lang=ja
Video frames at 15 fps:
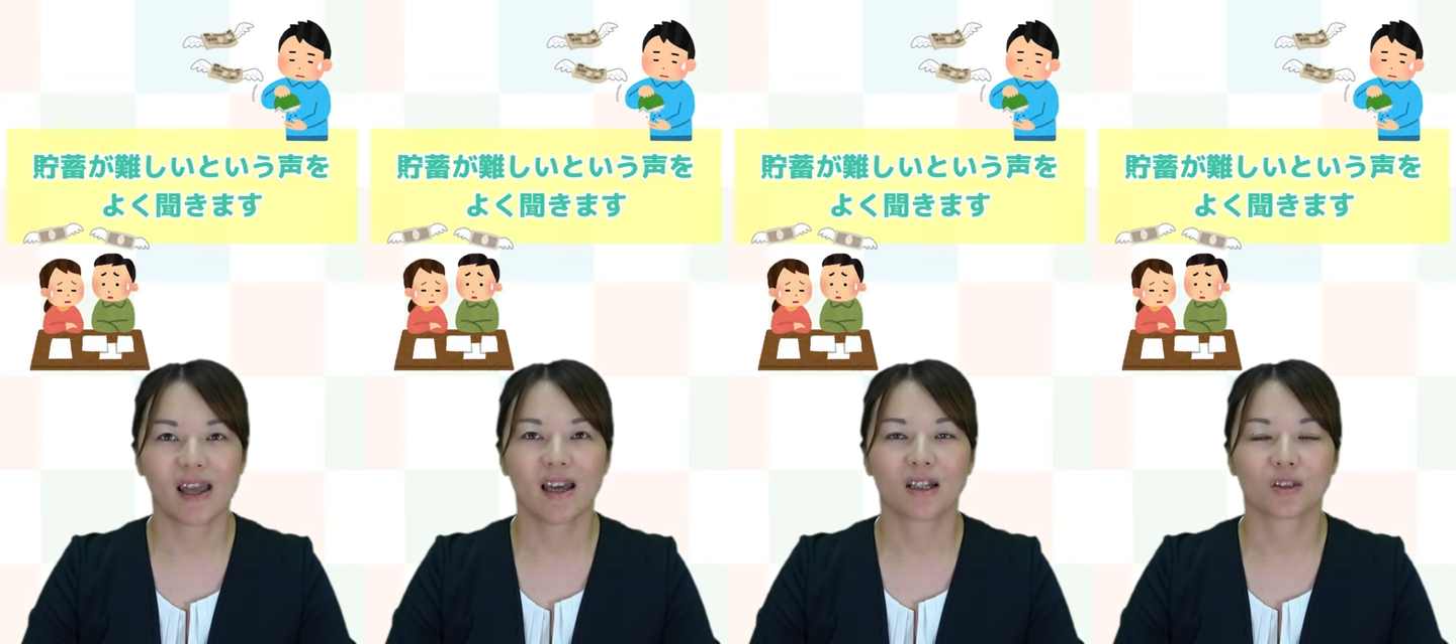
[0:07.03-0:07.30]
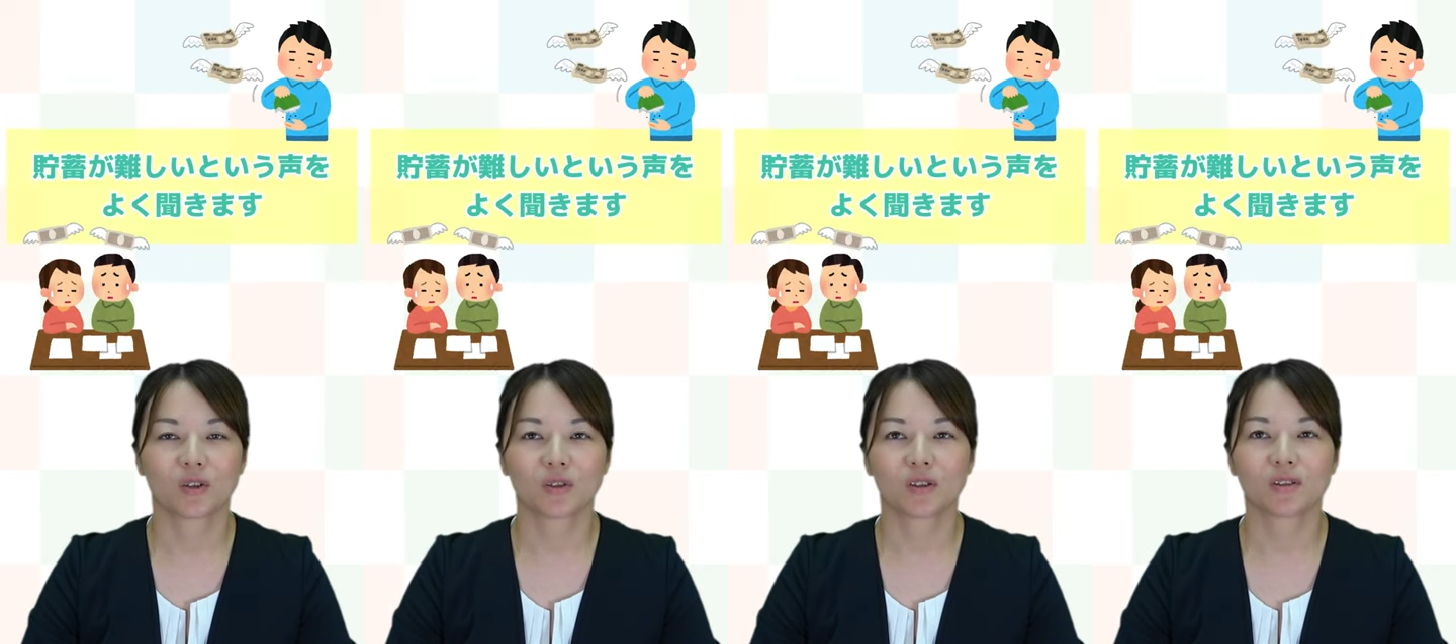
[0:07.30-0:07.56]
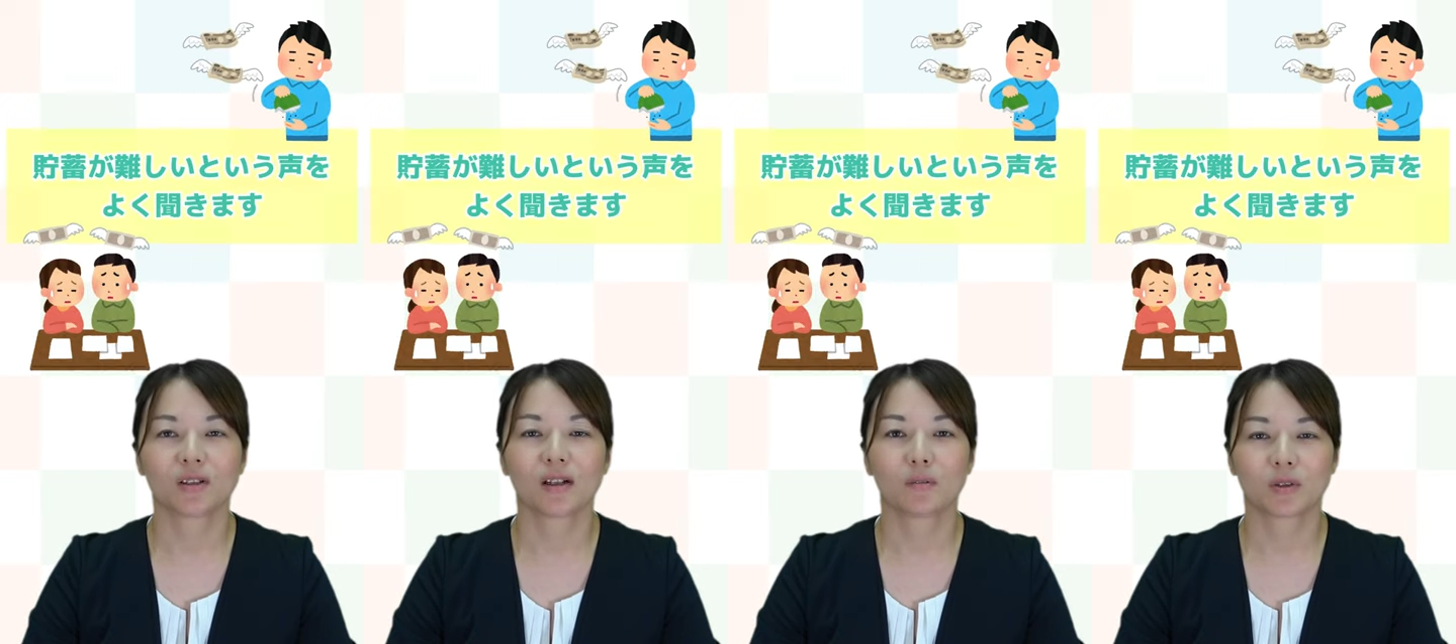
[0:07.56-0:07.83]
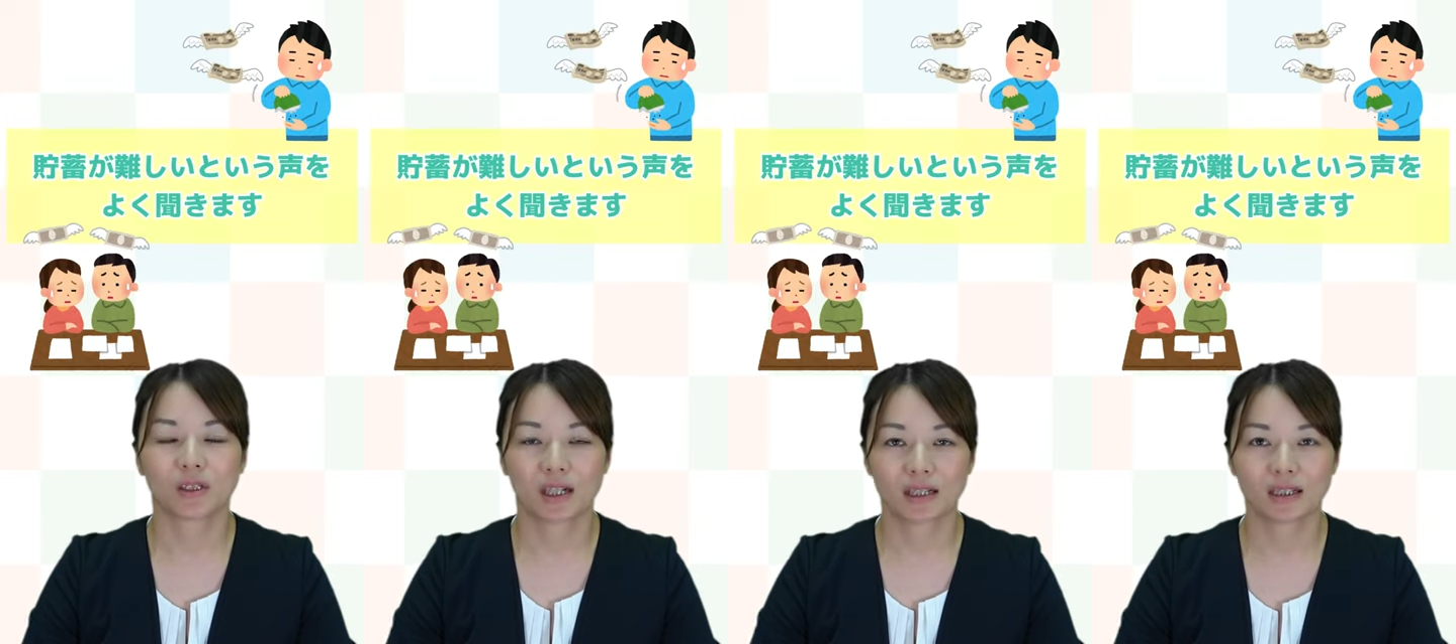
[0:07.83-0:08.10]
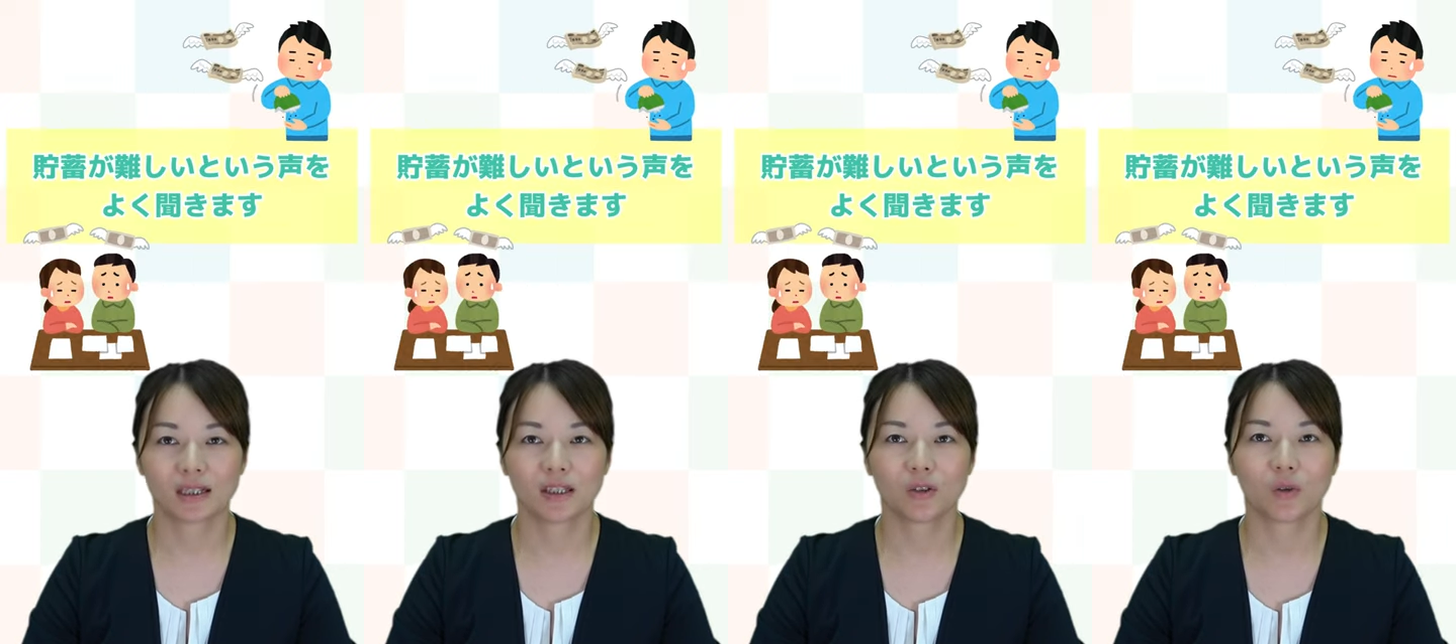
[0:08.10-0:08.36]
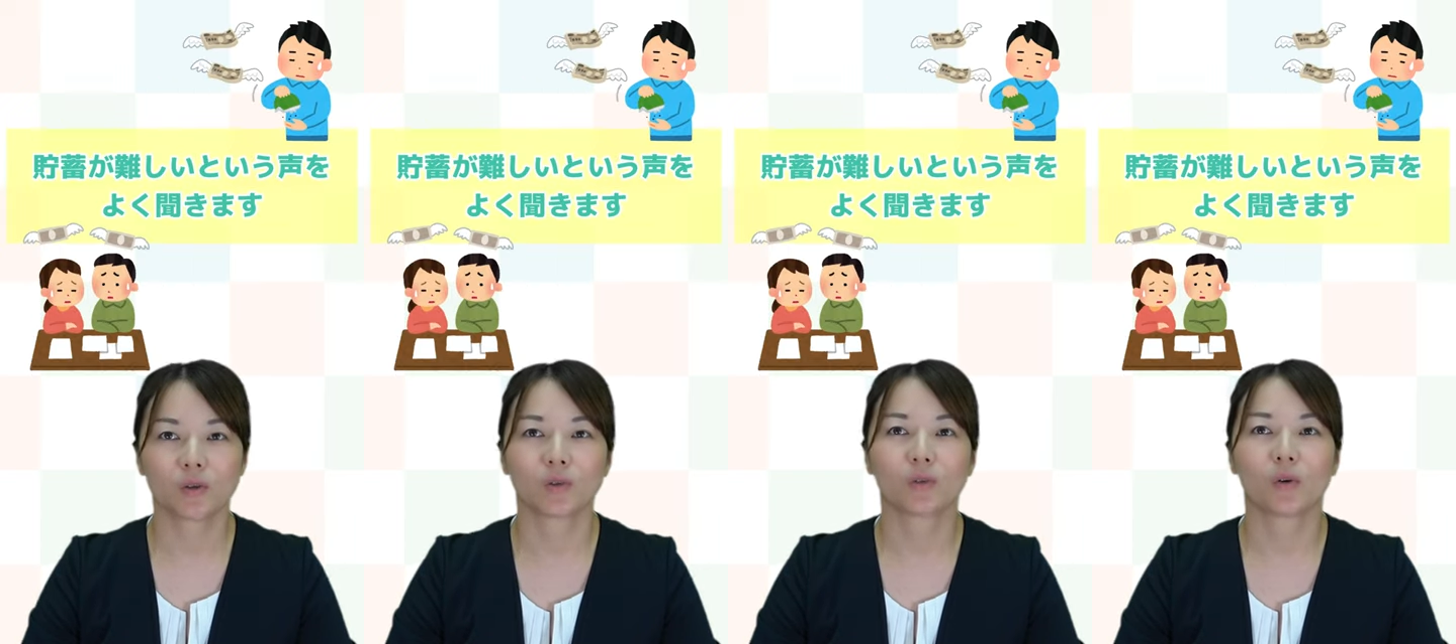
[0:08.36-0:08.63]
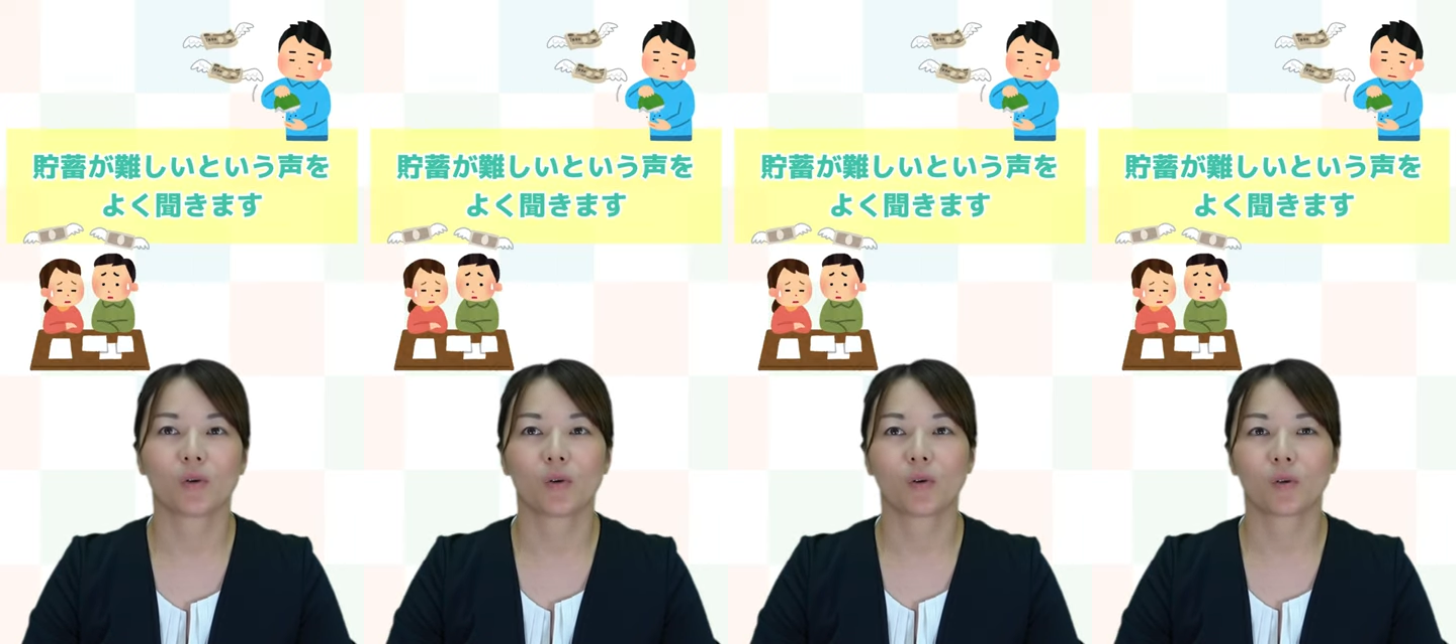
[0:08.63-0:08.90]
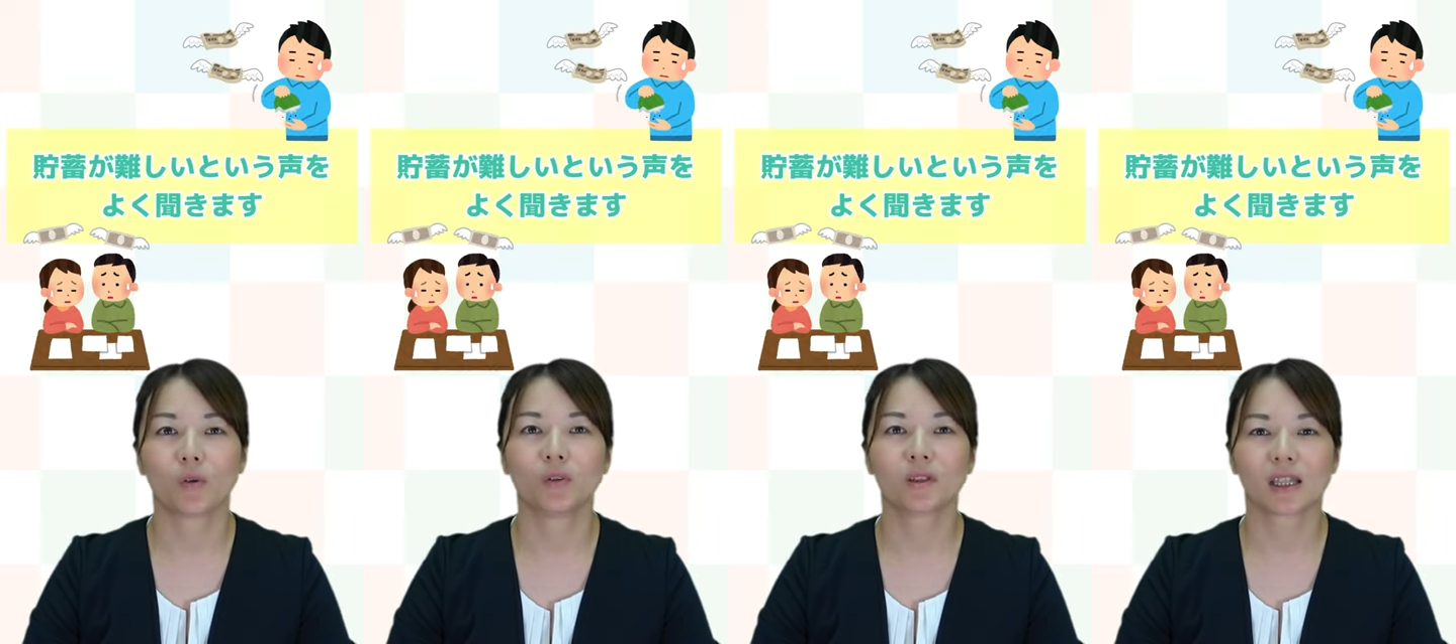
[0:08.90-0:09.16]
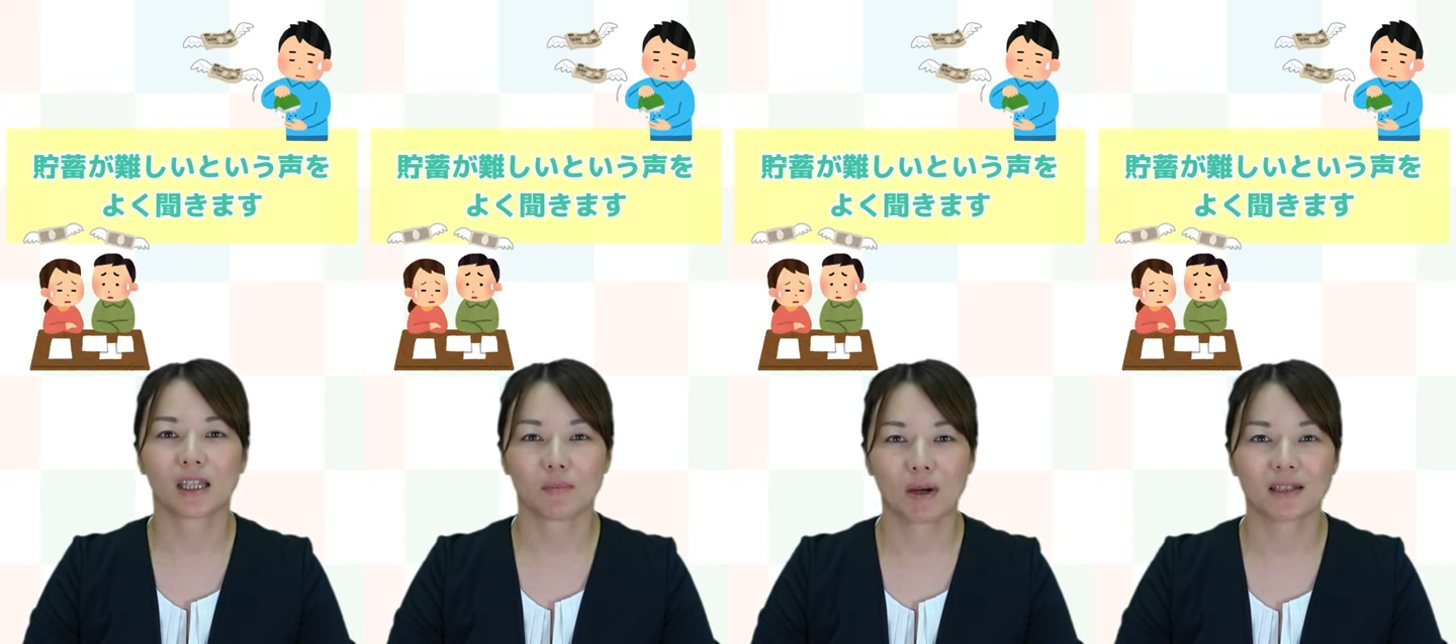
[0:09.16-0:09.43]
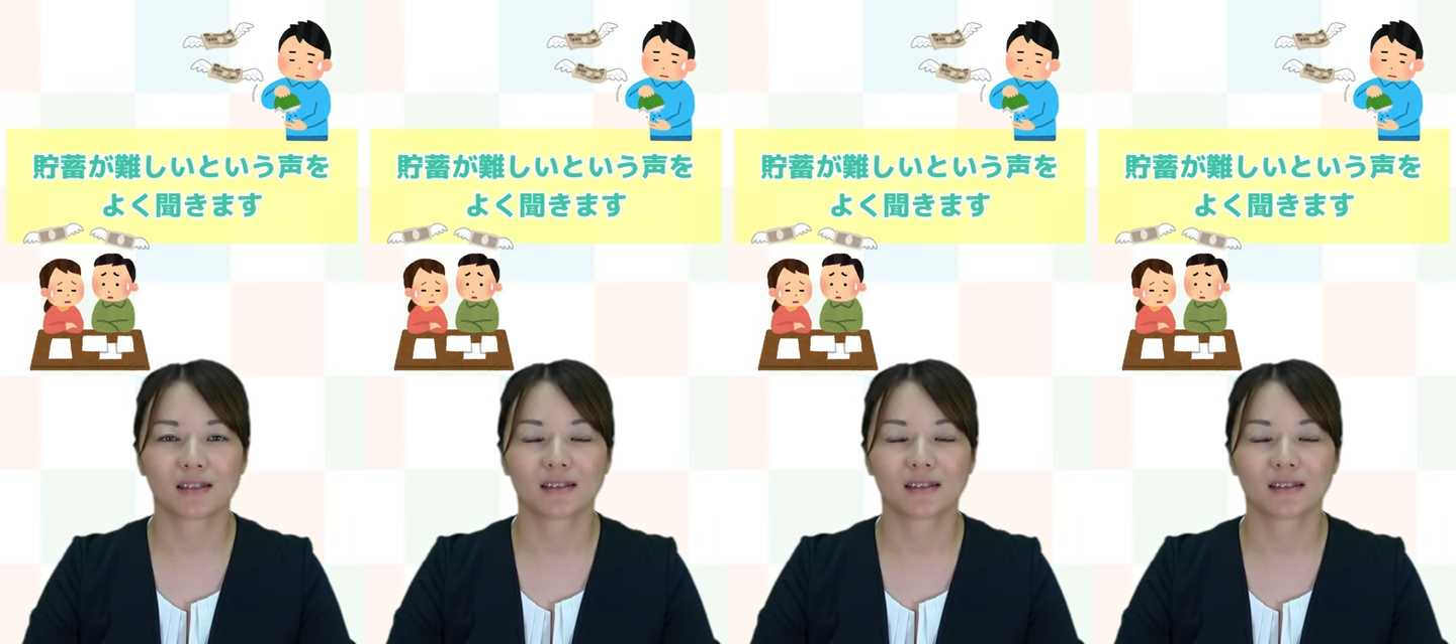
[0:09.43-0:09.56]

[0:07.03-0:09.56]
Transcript: 貯蓄が難しいという声をよく聞きます。